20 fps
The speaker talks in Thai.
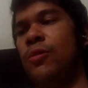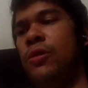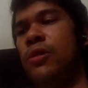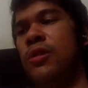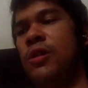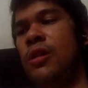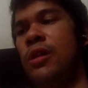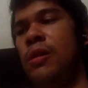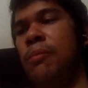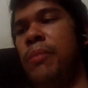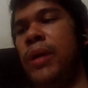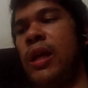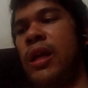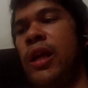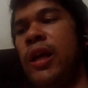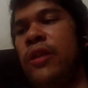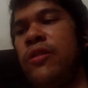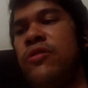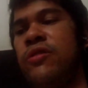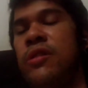คุณแมค
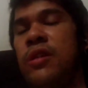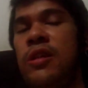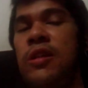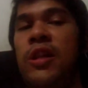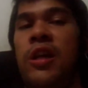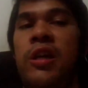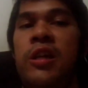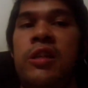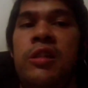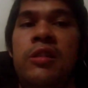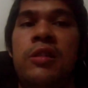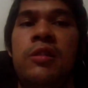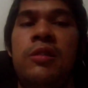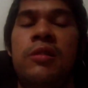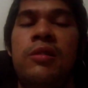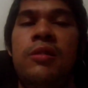เคนซี่เดย์